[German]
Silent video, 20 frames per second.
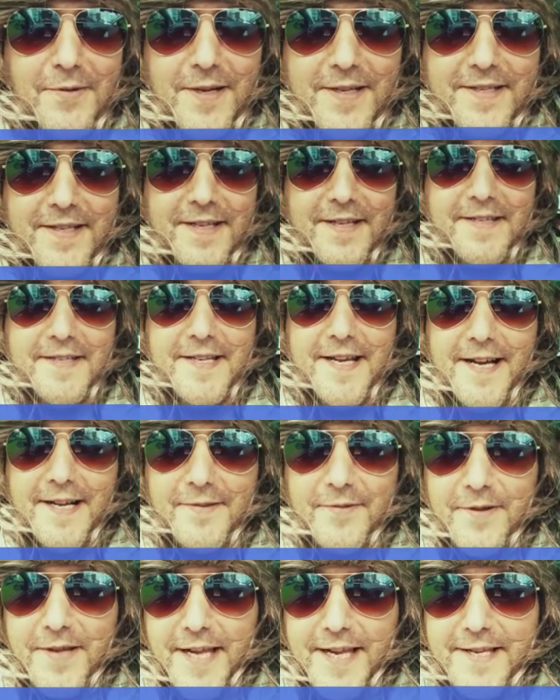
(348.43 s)
Du hast ja
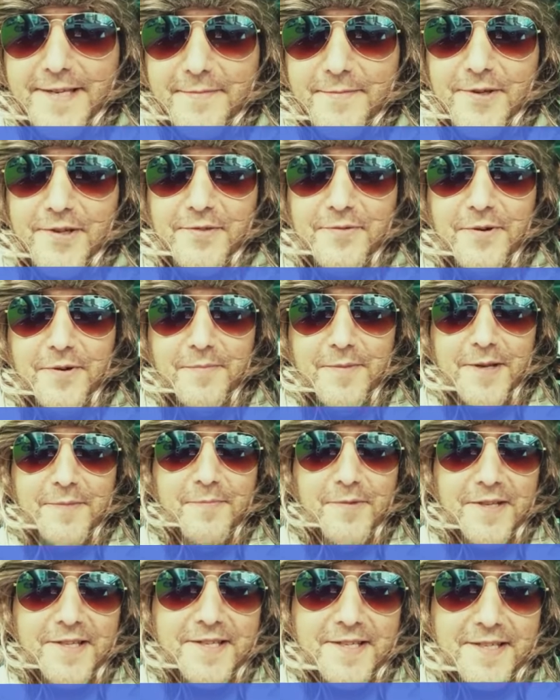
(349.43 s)
gesagt, du kennst mich nur
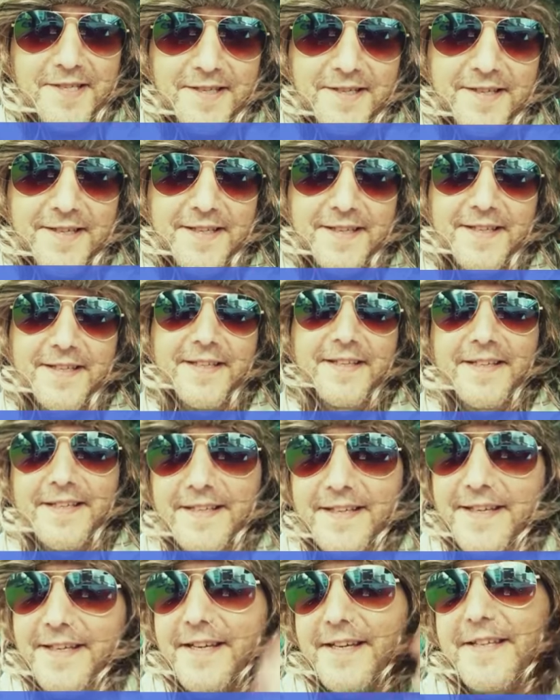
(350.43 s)
mit Mütze.
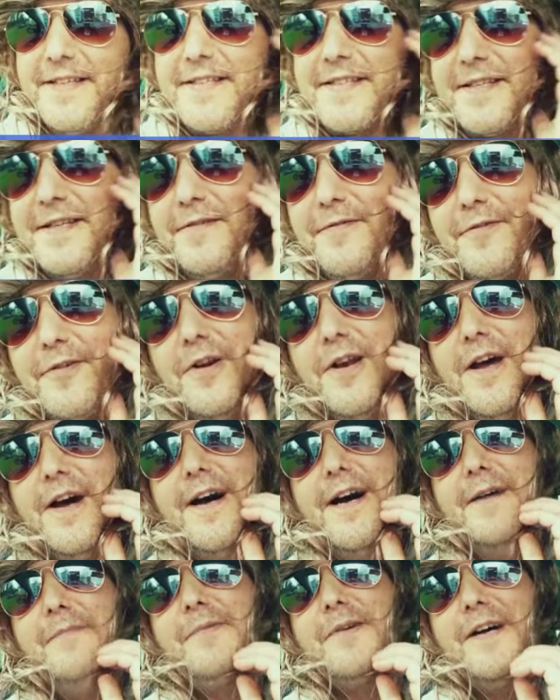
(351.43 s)
Hier ist die volle
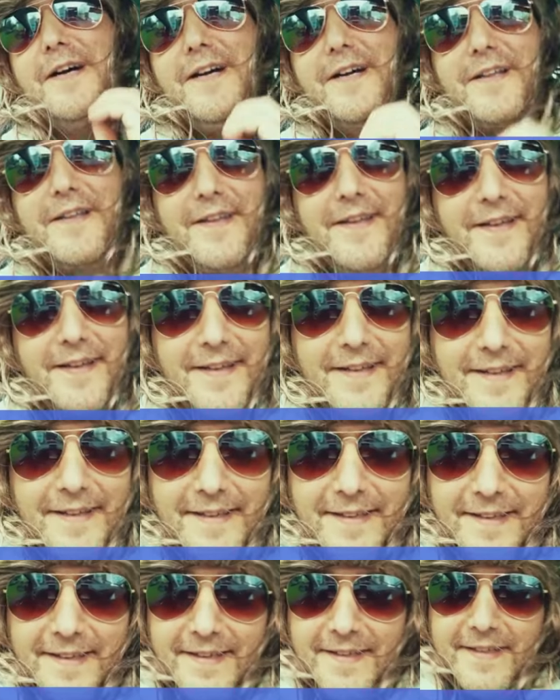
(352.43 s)
Haarpracht.
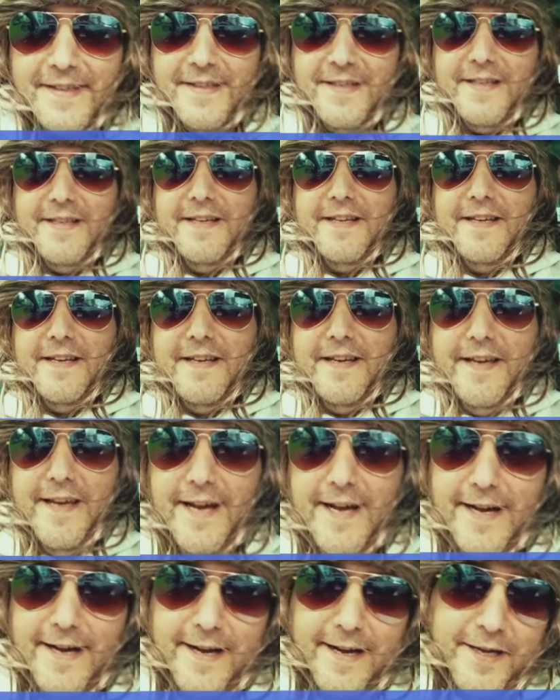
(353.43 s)

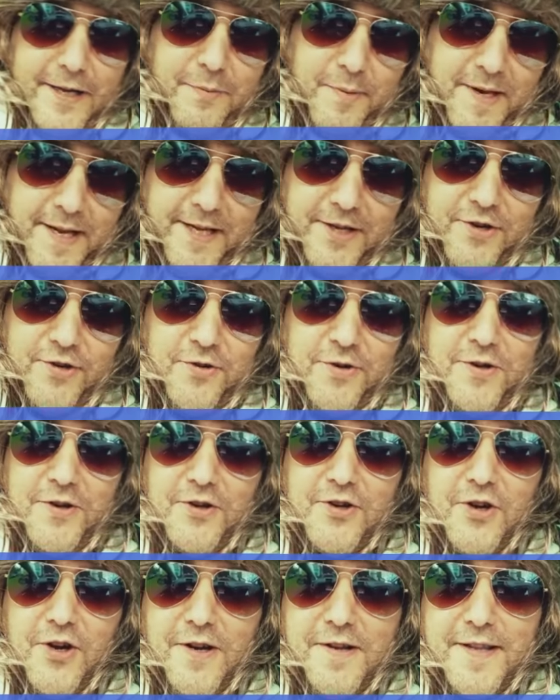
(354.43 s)
Ja, ich bin echt schon
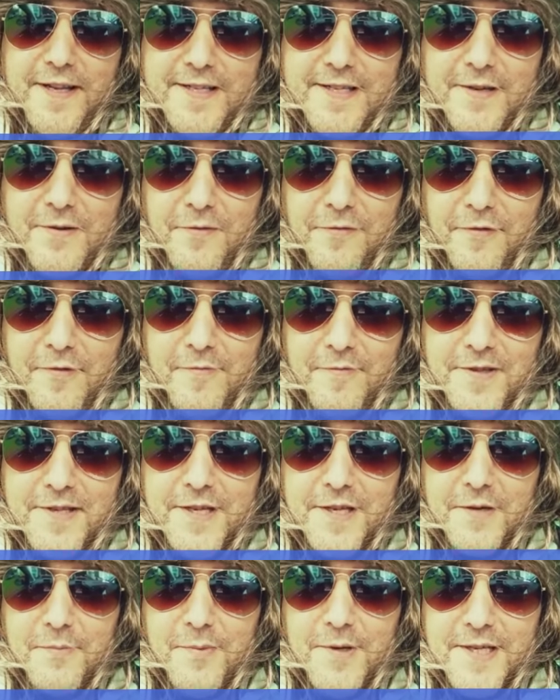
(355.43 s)
geschockt, dass du
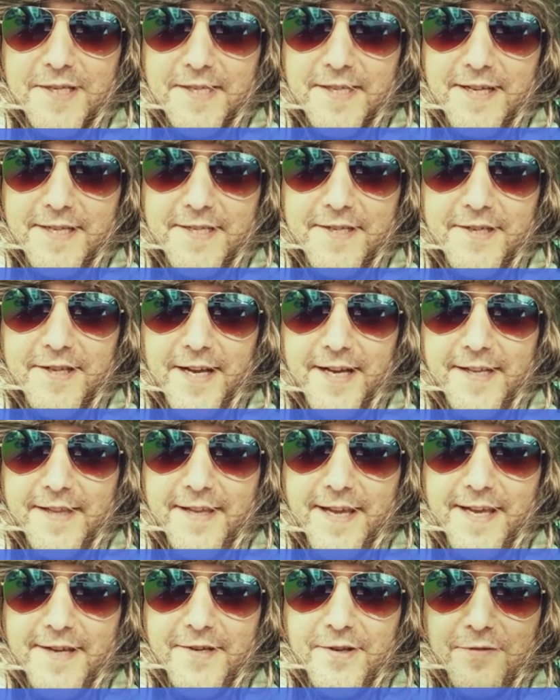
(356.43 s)
50 bist. Also ich
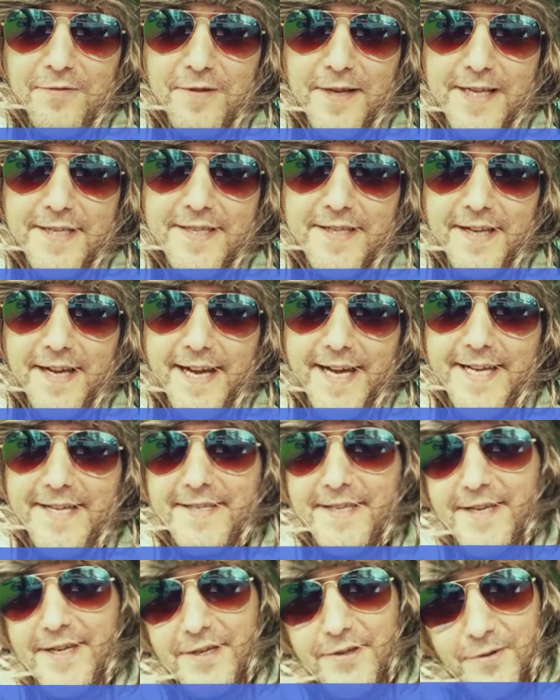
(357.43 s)
dachte echt, du wärst
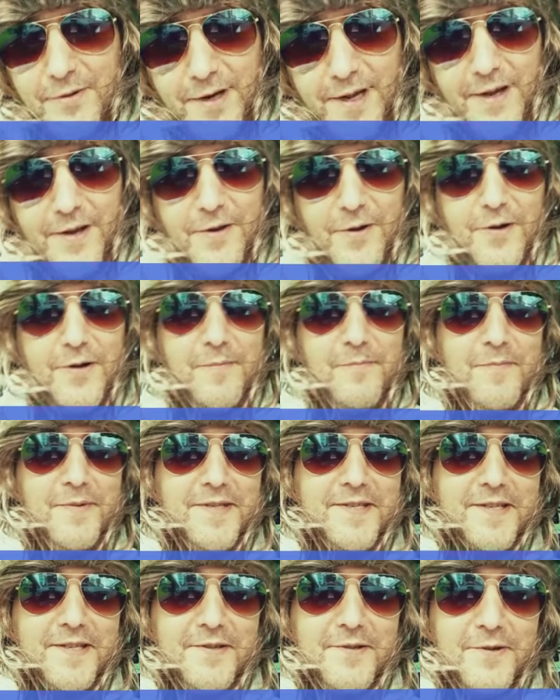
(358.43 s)
30 oder noch ein
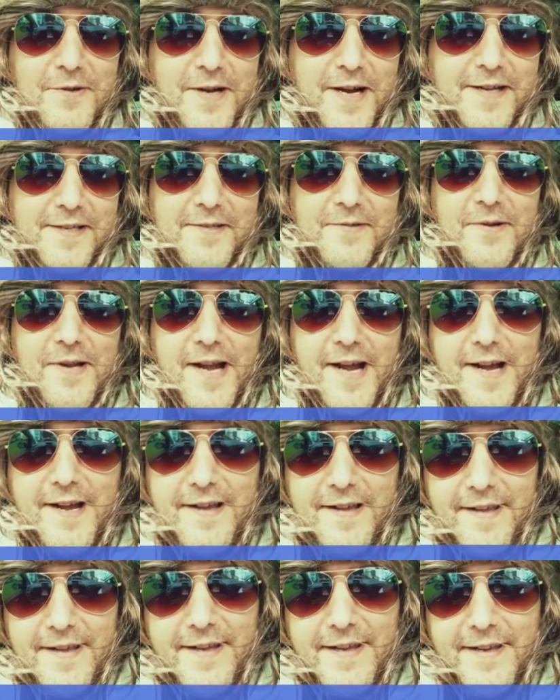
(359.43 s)
bisschen jünger sogar.